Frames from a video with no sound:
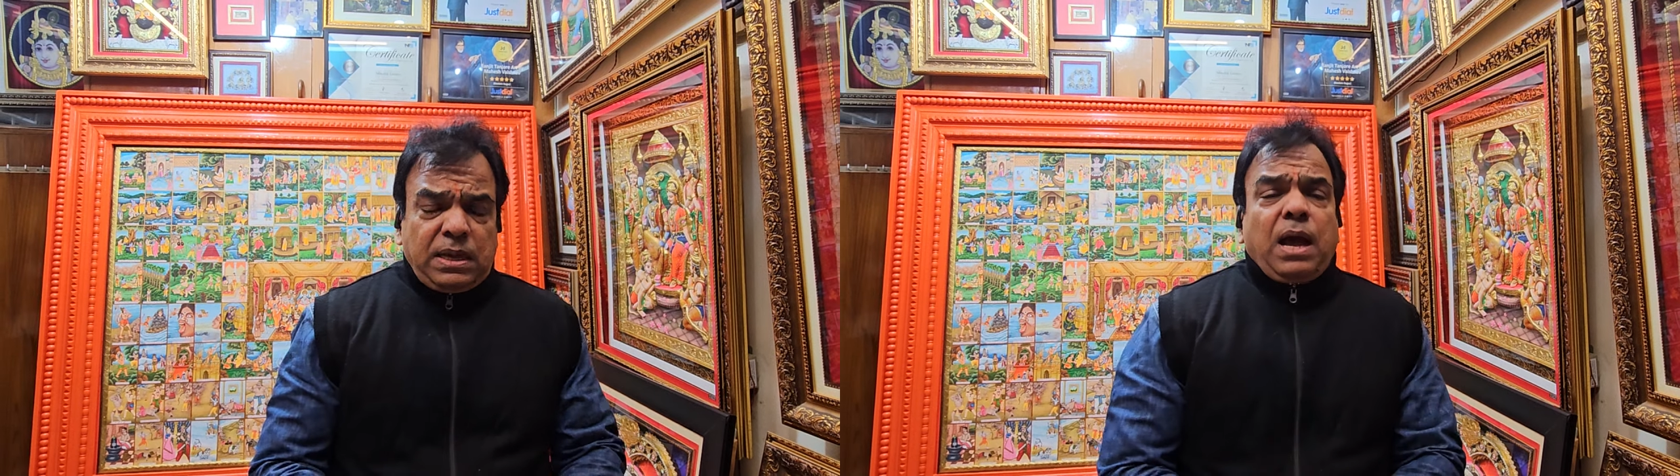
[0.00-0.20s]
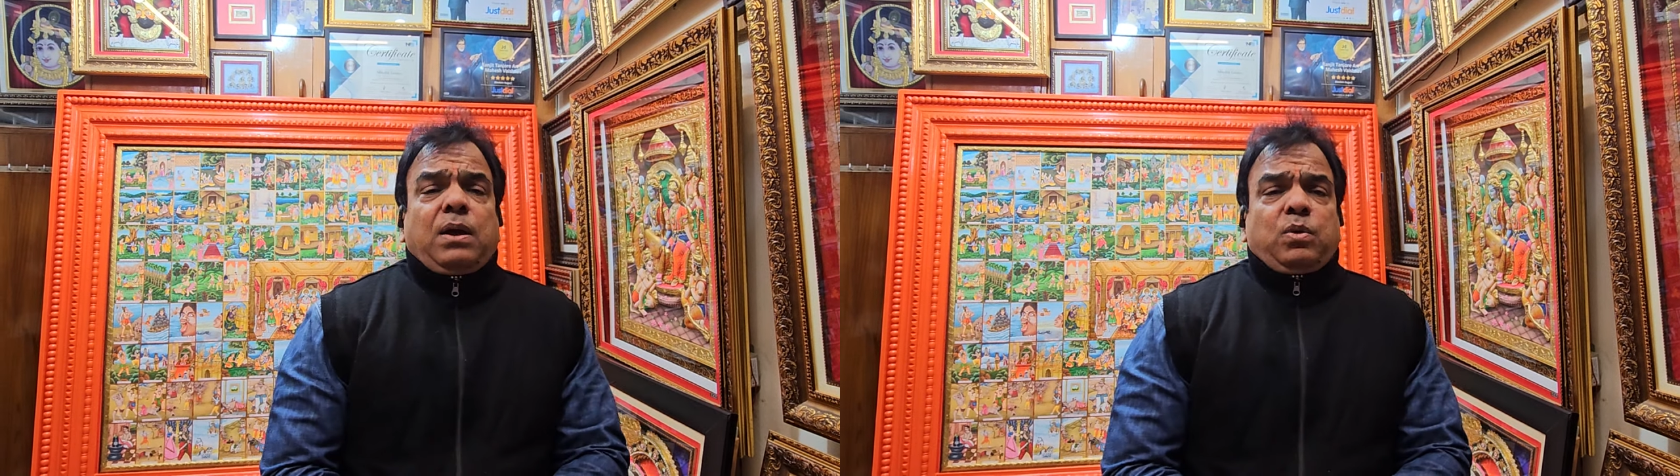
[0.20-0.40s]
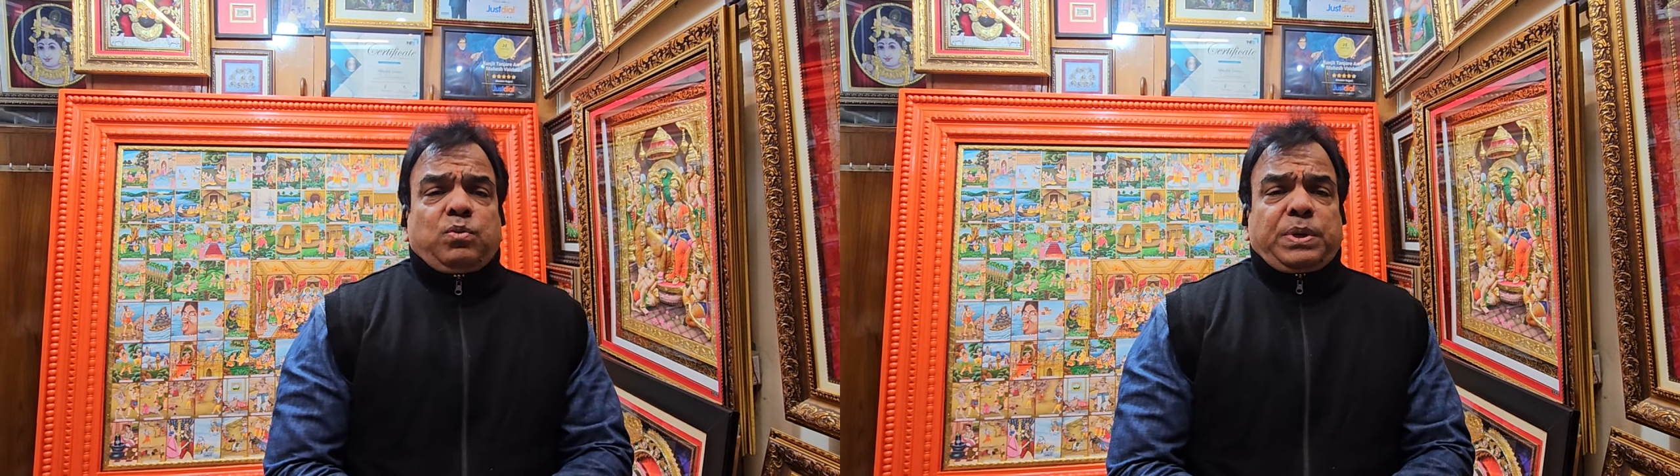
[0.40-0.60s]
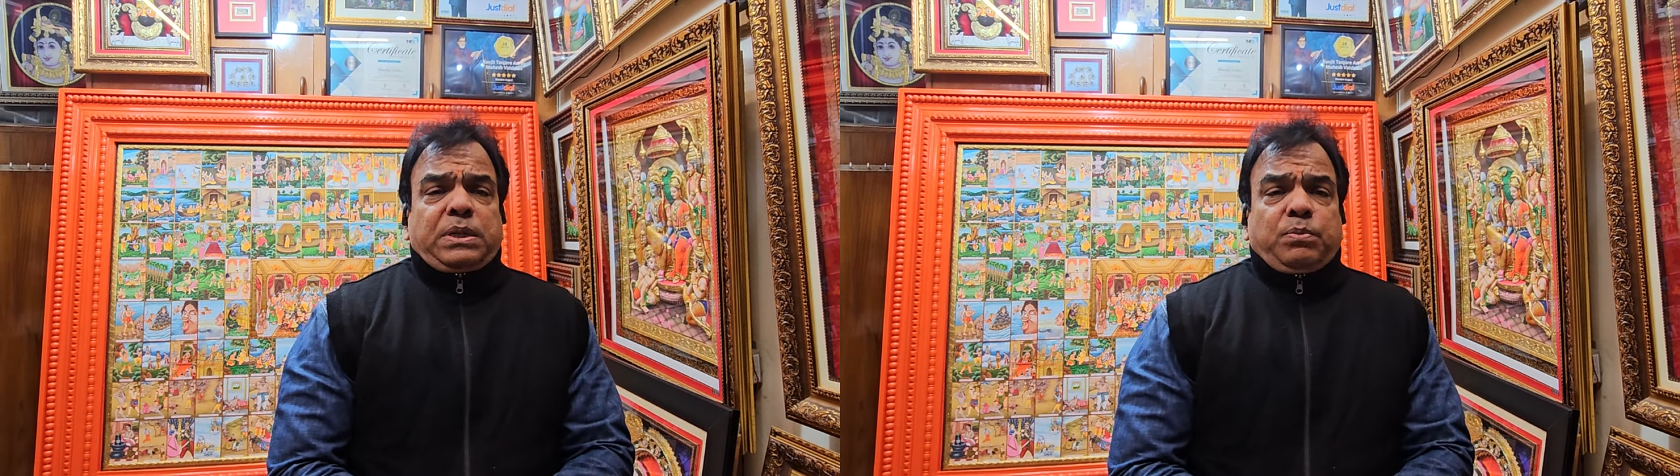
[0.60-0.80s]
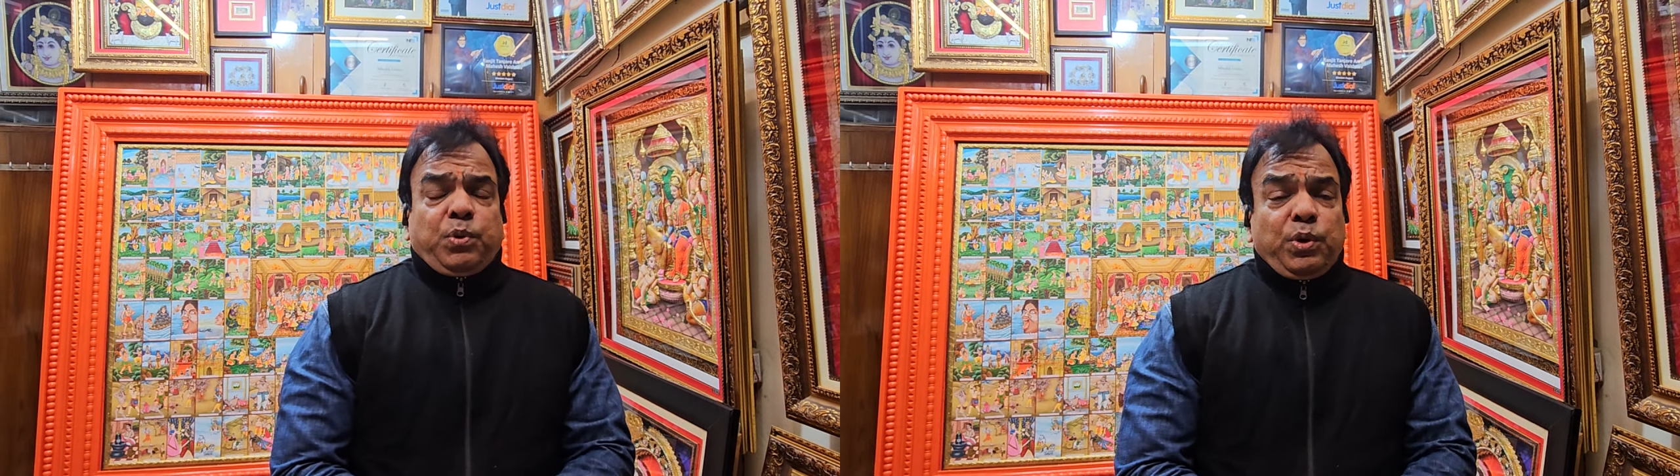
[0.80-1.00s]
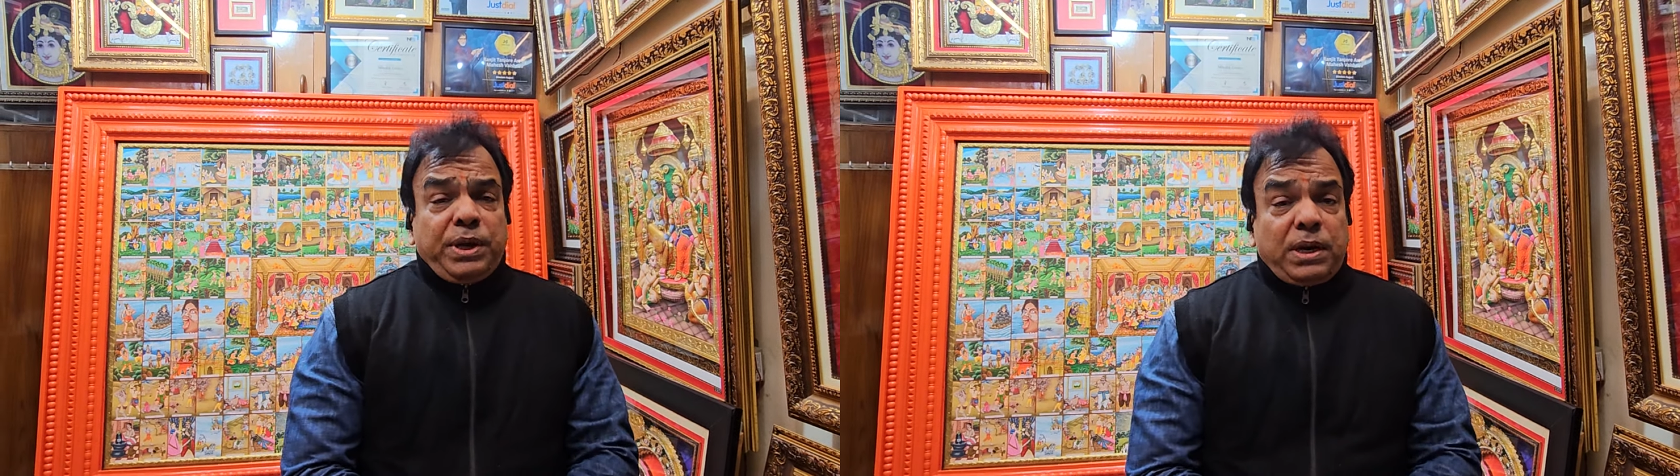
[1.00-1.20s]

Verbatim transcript: क्या करूं मैं तो पूरी